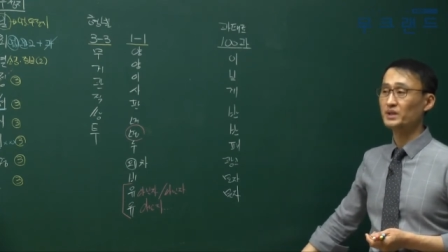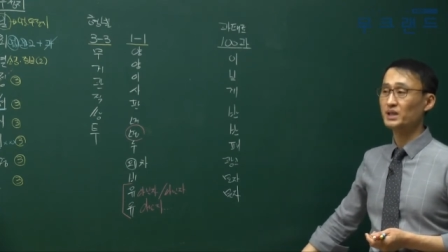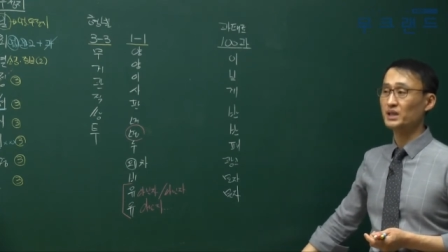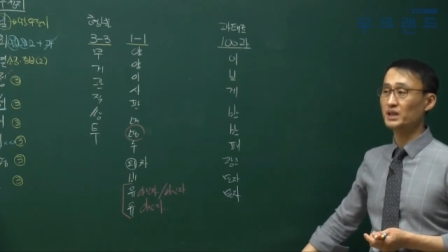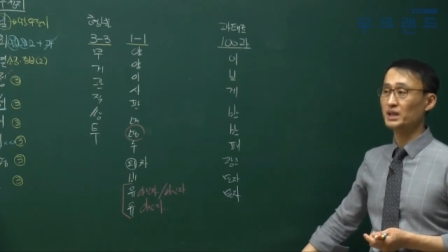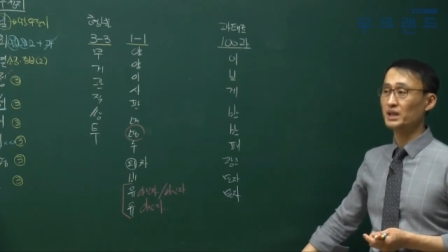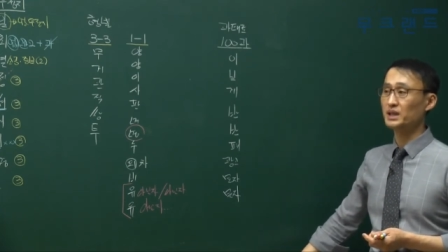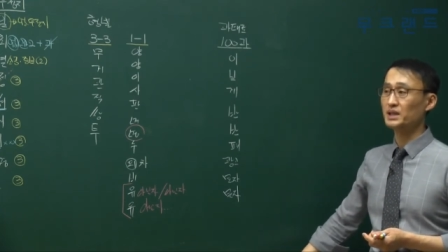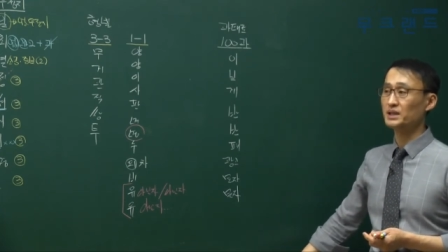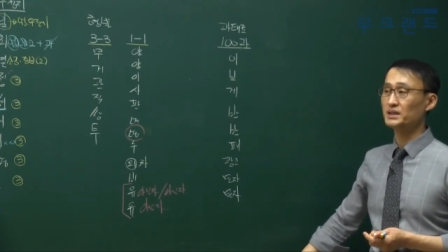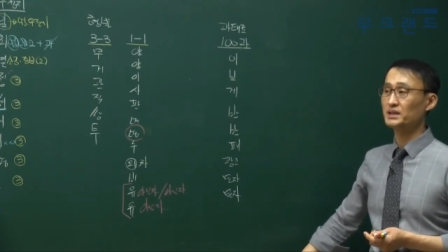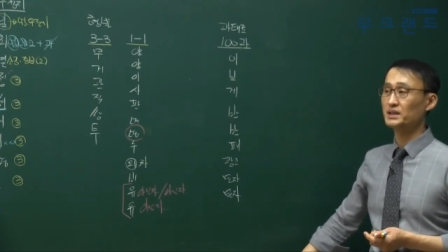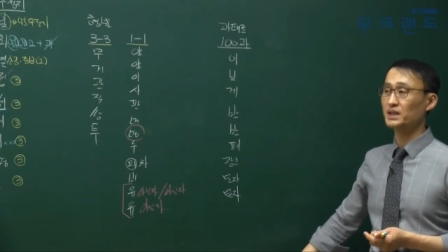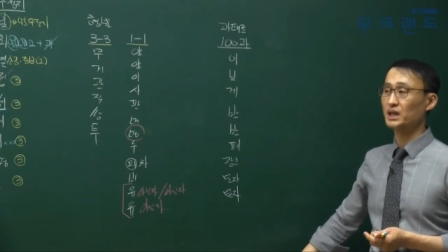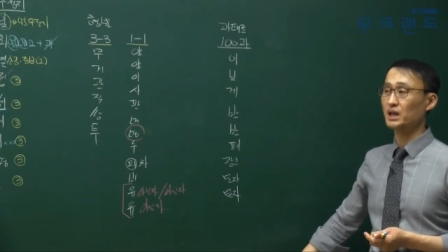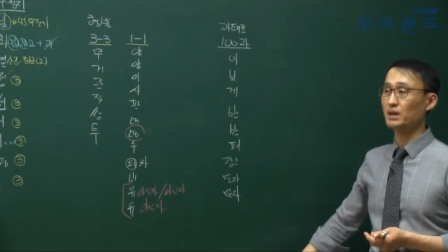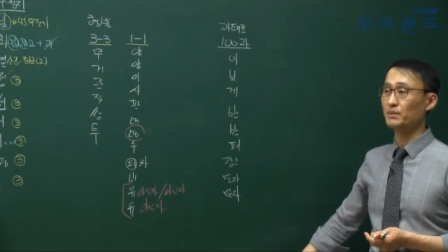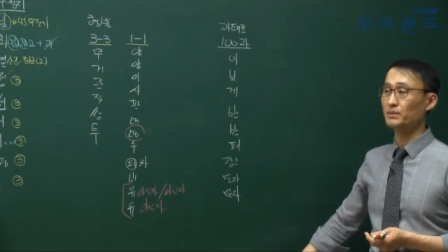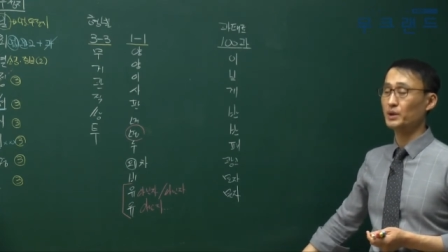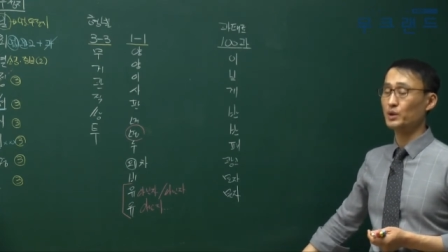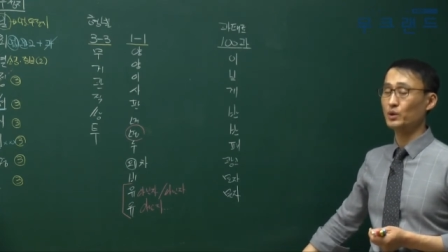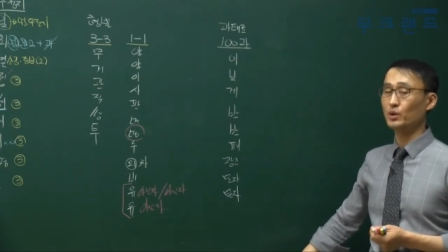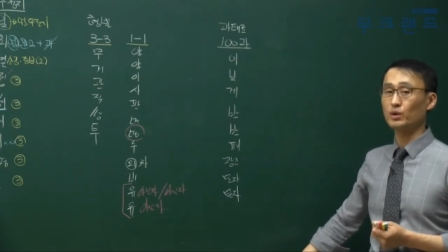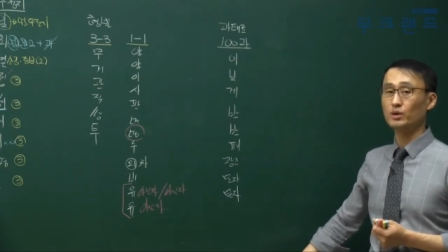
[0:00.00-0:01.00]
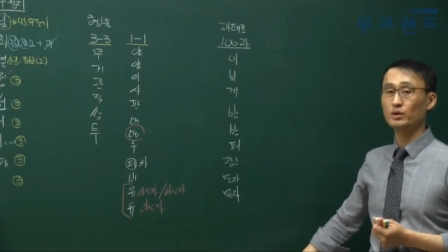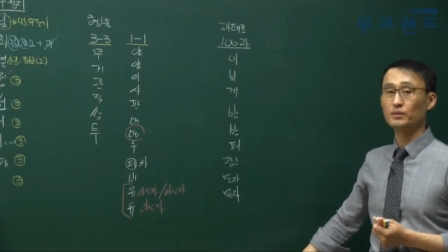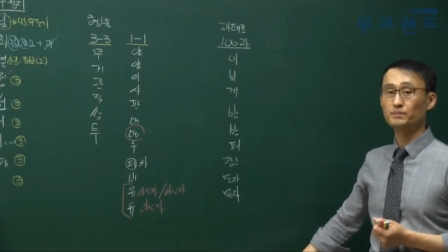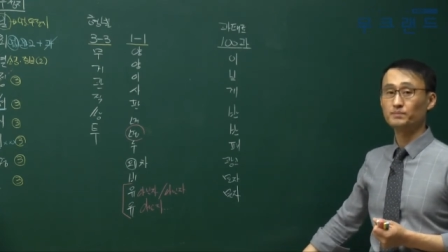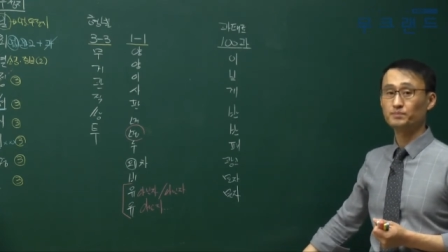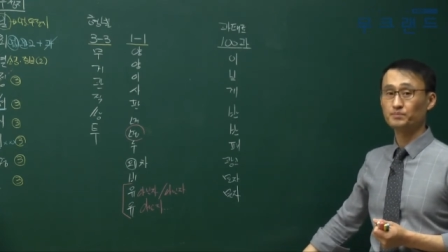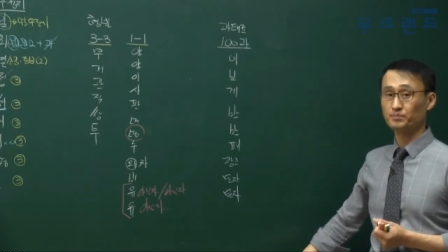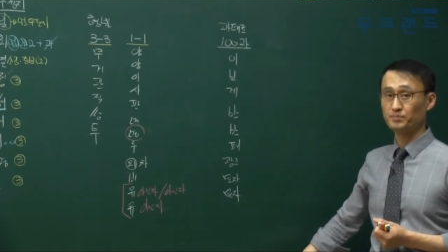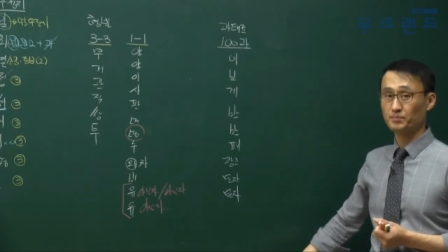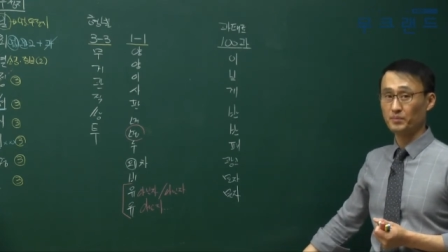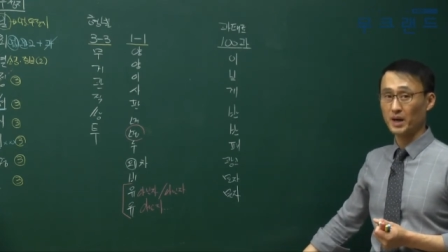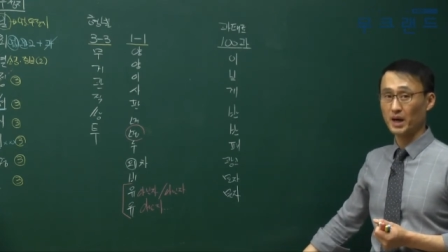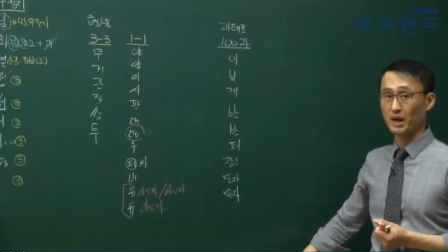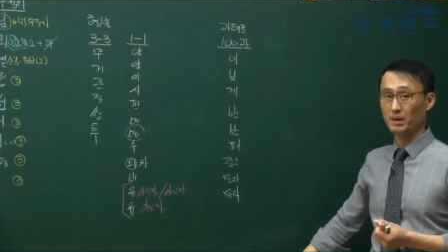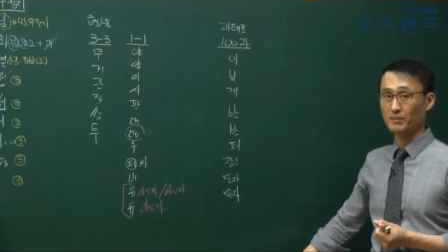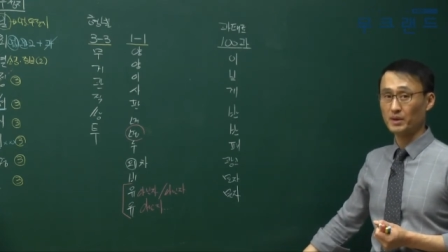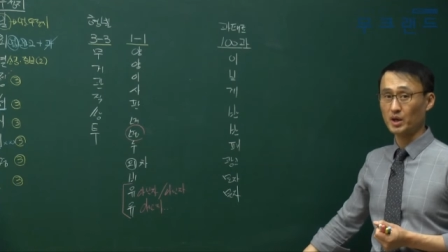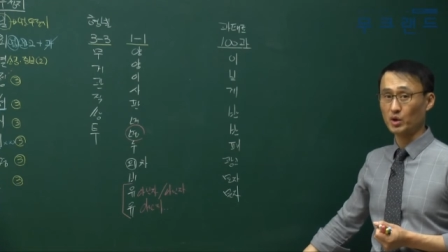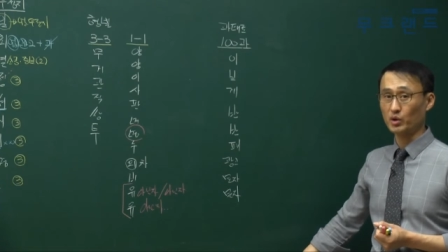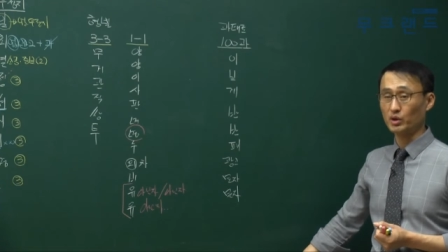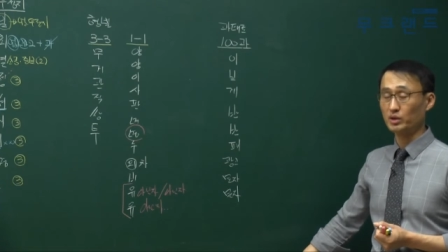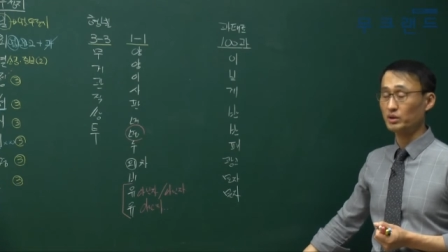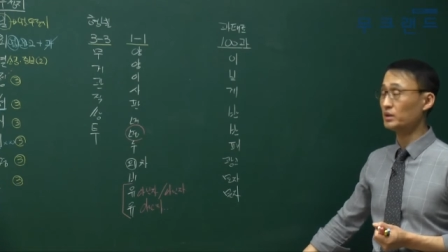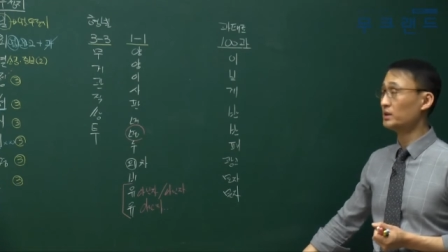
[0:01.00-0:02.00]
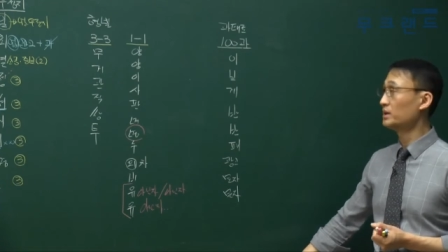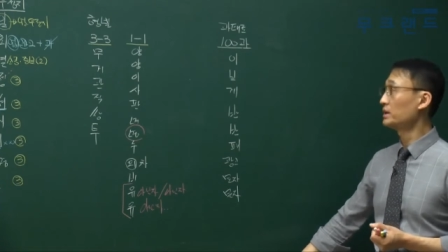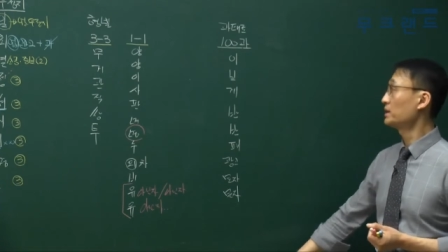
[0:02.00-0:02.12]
이사 비용 100만 원.